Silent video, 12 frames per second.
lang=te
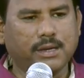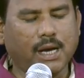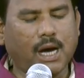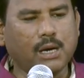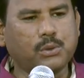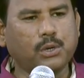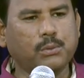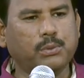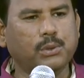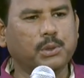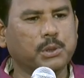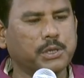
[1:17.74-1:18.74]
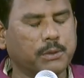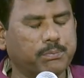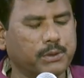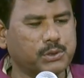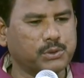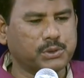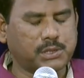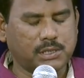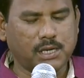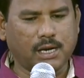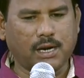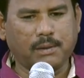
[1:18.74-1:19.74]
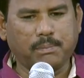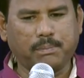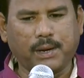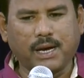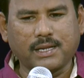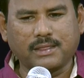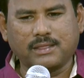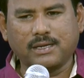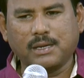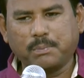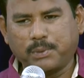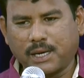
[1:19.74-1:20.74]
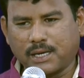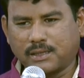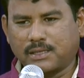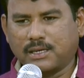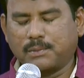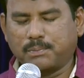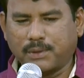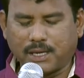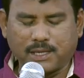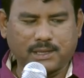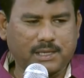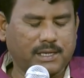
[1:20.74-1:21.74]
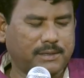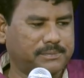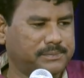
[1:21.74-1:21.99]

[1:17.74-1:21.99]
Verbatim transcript: యాకోబు ఎప్పుడు చూసినా ప్రార్థన ప్రార్థన ప్రార్థన